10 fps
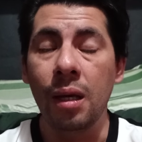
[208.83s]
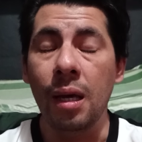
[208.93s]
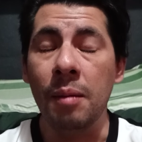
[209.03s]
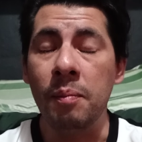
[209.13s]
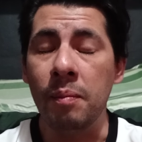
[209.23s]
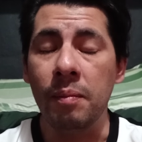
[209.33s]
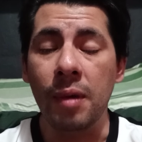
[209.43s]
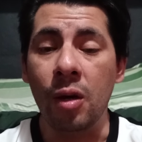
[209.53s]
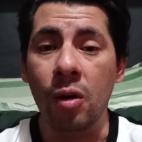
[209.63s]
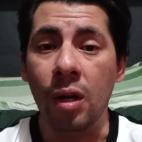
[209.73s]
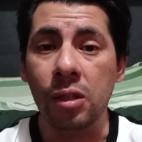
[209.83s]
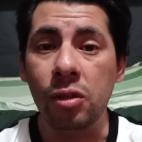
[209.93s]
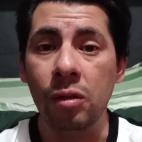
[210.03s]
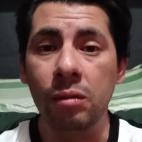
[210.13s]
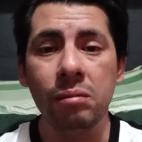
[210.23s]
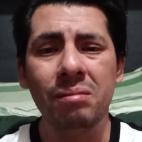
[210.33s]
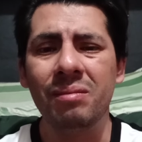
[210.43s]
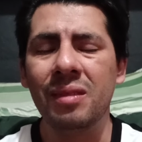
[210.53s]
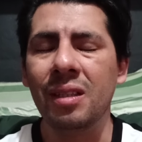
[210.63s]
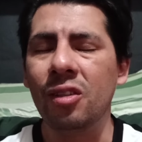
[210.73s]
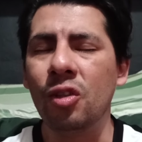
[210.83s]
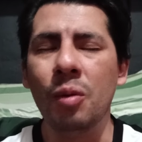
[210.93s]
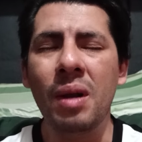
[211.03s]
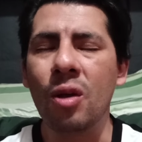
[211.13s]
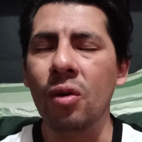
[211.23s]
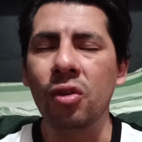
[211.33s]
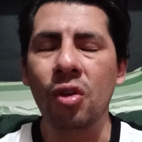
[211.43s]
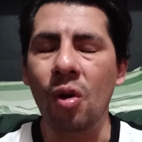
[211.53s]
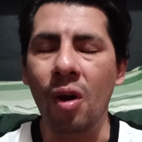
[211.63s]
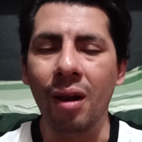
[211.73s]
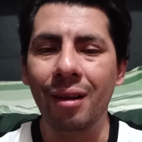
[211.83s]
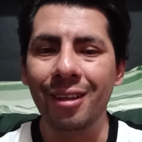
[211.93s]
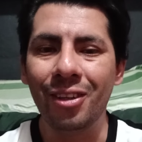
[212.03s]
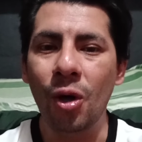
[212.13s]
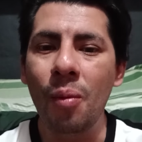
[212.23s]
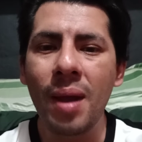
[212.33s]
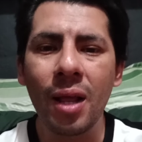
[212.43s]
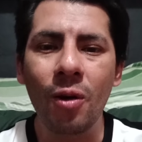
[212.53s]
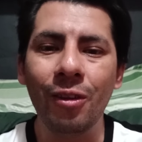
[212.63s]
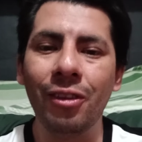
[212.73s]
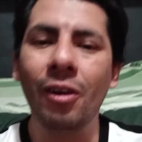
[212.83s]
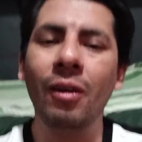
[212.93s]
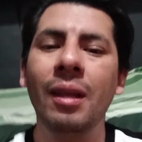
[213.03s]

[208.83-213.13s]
en, en oración, toma el control, toma el control